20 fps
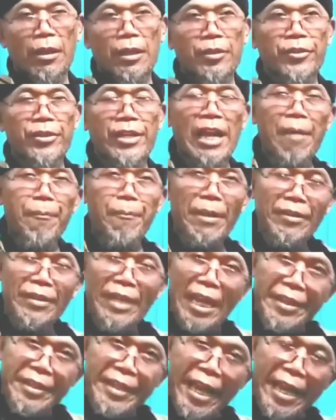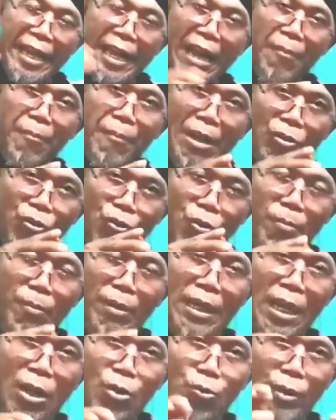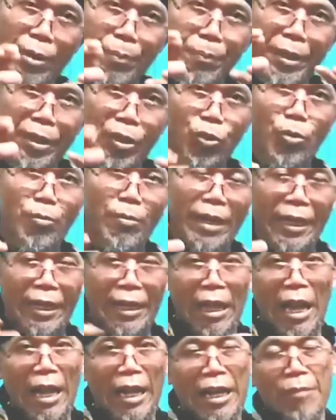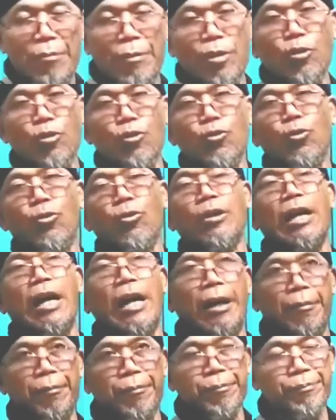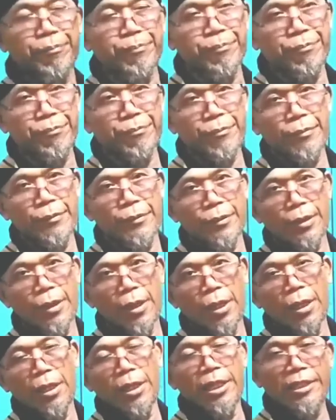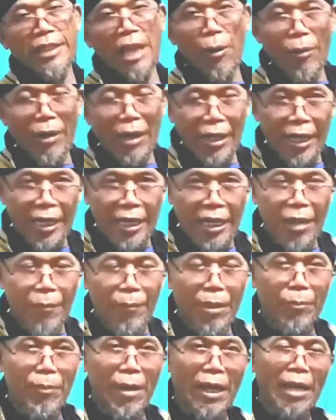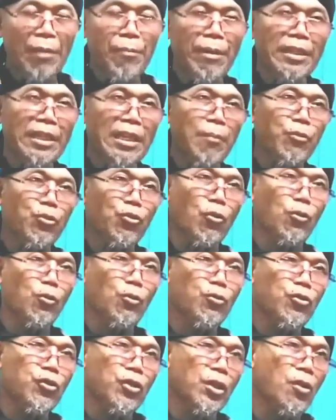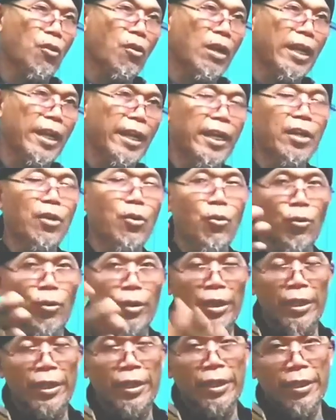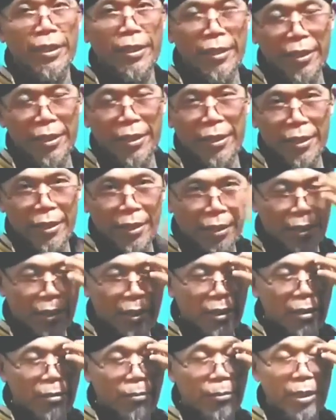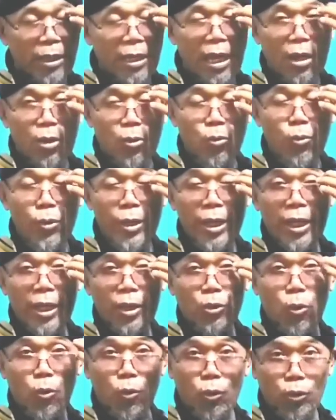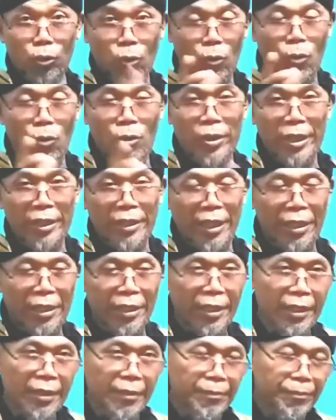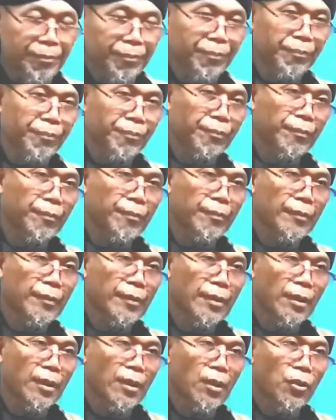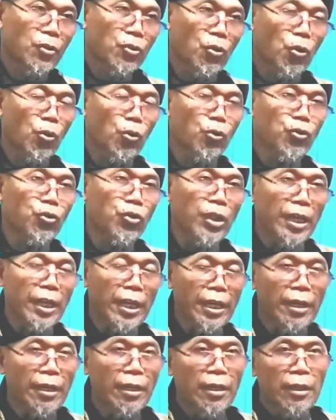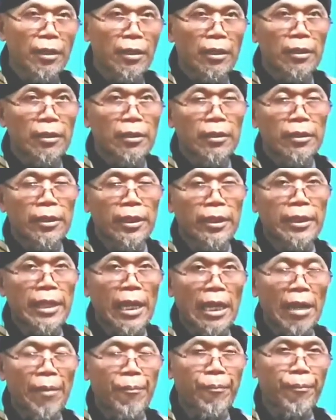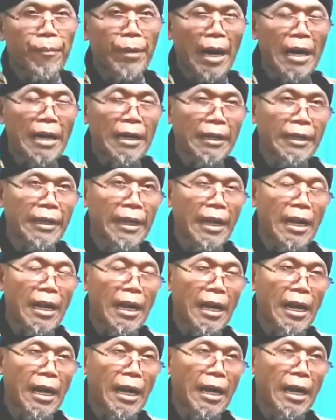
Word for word: Siapa saja yang masuk melalui pintu mereka akan masuk surga. Ditawarkanlah berbagai macam solusi oleh NU NO ini melalui tokoh-tokohnya tadi solusi di dalam rangka